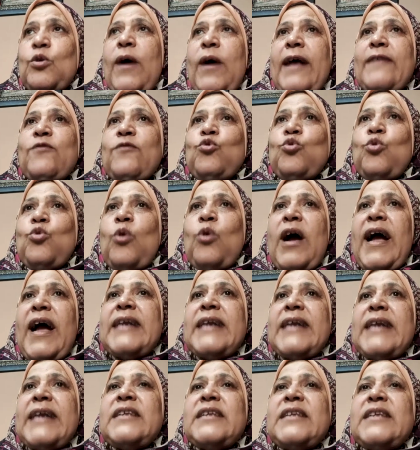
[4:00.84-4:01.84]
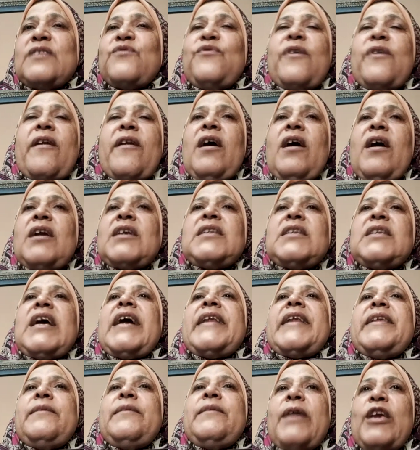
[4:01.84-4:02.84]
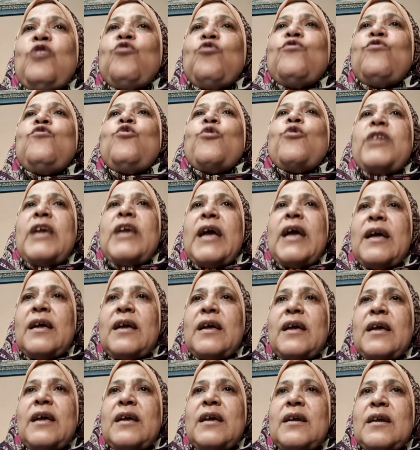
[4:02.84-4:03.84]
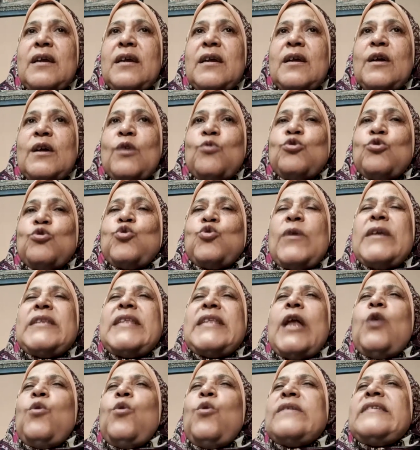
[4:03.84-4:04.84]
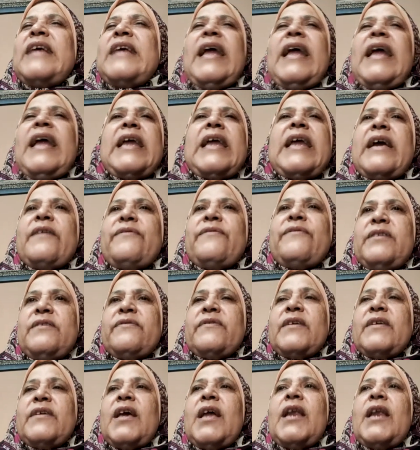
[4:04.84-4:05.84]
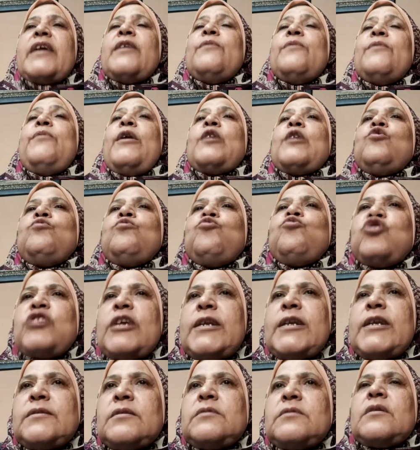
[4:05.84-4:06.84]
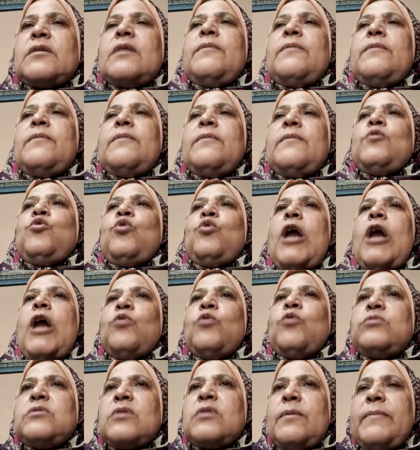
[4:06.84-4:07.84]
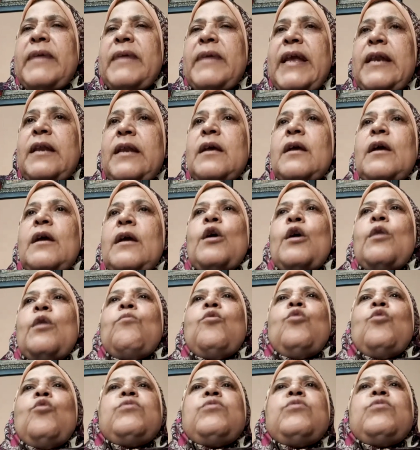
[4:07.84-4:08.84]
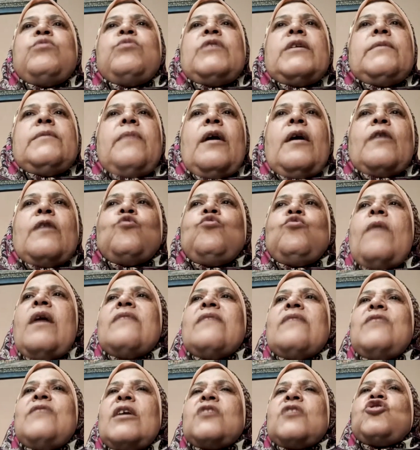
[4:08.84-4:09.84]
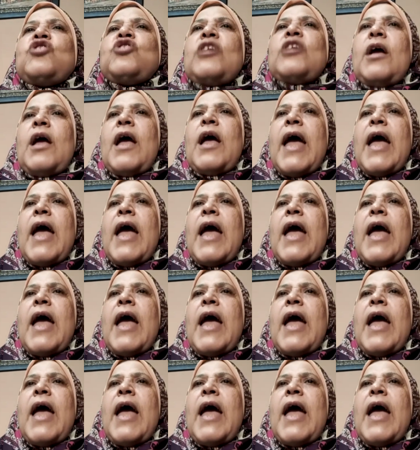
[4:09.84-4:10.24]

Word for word: ان هو عنده حاله فرح كده غريبه يوفوريا وشويه هلوسه على خفيف لكن برضه مشكله الترامادول او الترامال ممكن برضه ما اقدرش